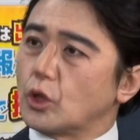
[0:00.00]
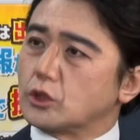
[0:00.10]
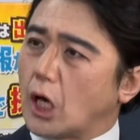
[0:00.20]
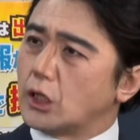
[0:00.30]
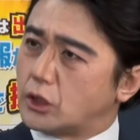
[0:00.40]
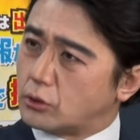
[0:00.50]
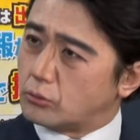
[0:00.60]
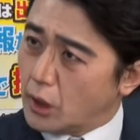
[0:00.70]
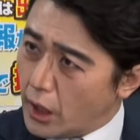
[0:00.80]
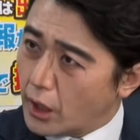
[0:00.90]
はそれ
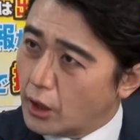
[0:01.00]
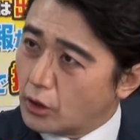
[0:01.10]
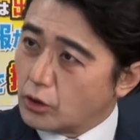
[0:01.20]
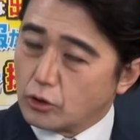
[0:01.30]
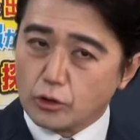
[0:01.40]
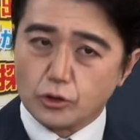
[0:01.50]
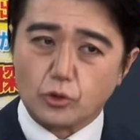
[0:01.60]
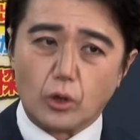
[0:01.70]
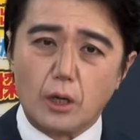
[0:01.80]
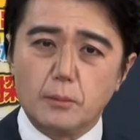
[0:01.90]

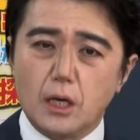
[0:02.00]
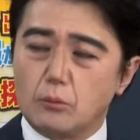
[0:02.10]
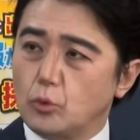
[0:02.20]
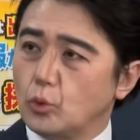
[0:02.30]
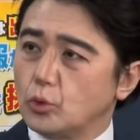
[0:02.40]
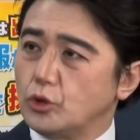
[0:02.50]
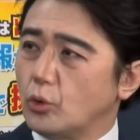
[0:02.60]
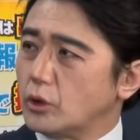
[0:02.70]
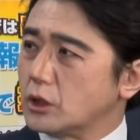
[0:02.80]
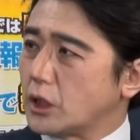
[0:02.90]
はまあもうい
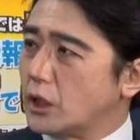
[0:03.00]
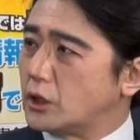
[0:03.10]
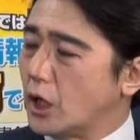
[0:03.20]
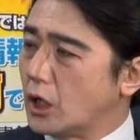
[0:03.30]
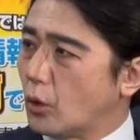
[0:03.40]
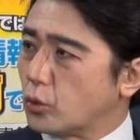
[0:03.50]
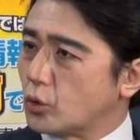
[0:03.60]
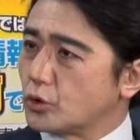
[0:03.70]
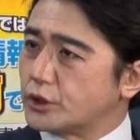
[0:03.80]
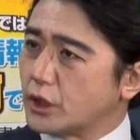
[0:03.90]
ろんな最低なこ
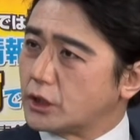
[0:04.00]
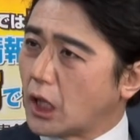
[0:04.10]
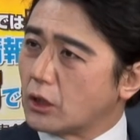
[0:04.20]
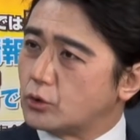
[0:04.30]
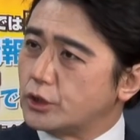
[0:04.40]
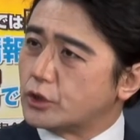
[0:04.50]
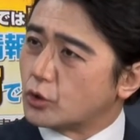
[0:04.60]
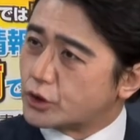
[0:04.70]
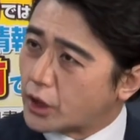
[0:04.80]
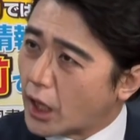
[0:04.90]
とをしてきた国
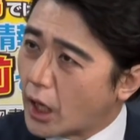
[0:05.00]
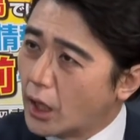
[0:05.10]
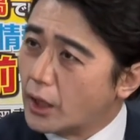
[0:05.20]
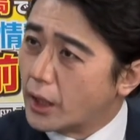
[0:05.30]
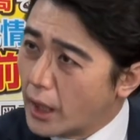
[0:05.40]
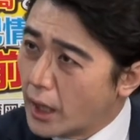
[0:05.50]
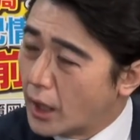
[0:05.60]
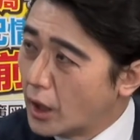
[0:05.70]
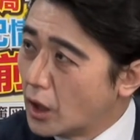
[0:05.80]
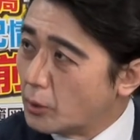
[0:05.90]
としてね、やっ
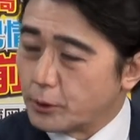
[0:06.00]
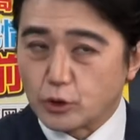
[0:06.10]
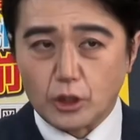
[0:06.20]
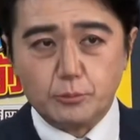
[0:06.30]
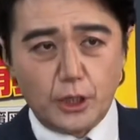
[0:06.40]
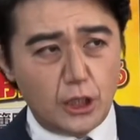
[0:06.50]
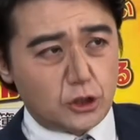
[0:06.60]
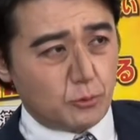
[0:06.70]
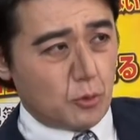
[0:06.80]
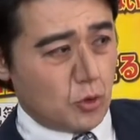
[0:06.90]
ぱりそれ
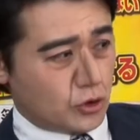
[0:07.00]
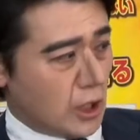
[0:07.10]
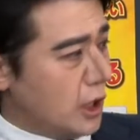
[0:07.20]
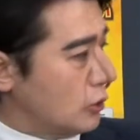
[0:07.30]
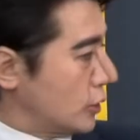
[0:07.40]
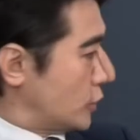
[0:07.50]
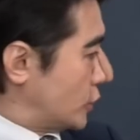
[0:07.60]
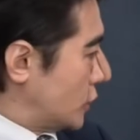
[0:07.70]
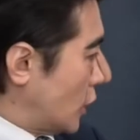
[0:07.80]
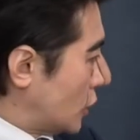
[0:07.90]
イメージももう最悪です
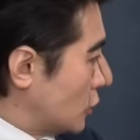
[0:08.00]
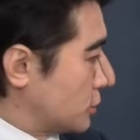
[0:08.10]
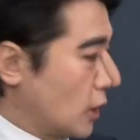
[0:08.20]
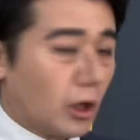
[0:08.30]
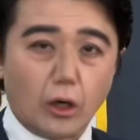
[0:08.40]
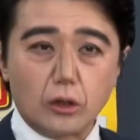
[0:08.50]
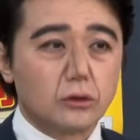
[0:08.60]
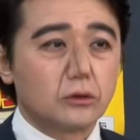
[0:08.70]
し、あ、大丈夫ですか、なんか